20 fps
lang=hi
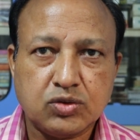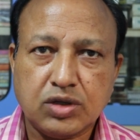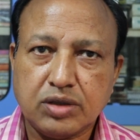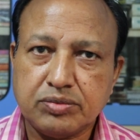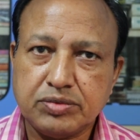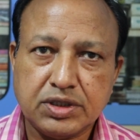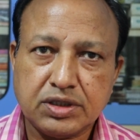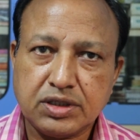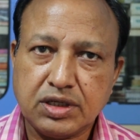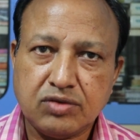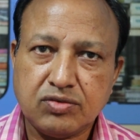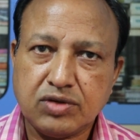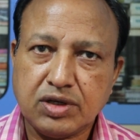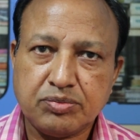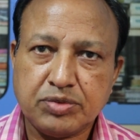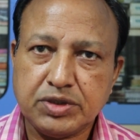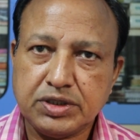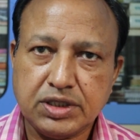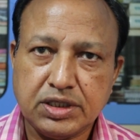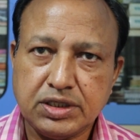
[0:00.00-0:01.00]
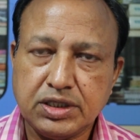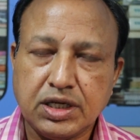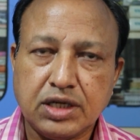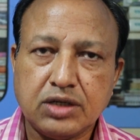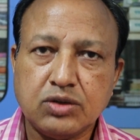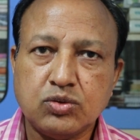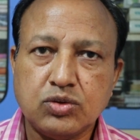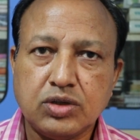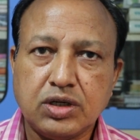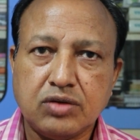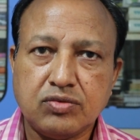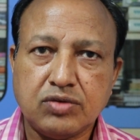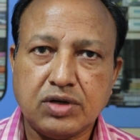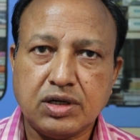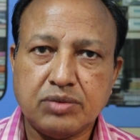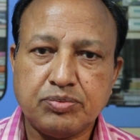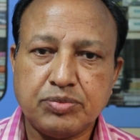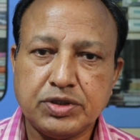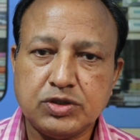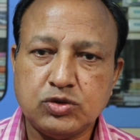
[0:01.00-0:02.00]
तो आप देखना वहाँ पे यही हाल होगा
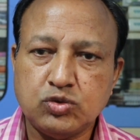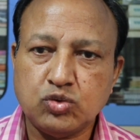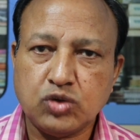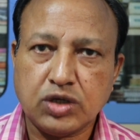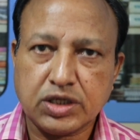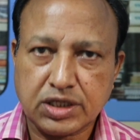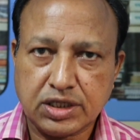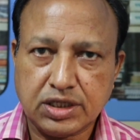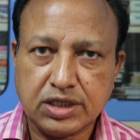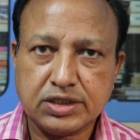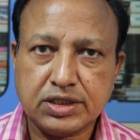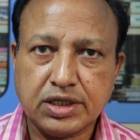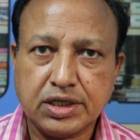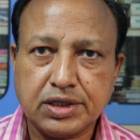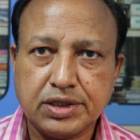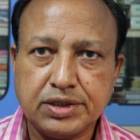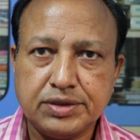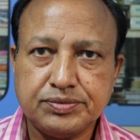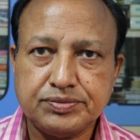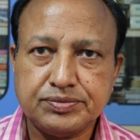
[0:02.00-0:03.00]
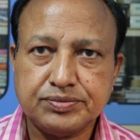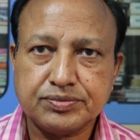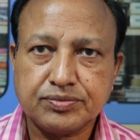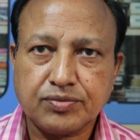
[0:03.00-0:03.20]
वहाँ पे जुआ खेला जाएगा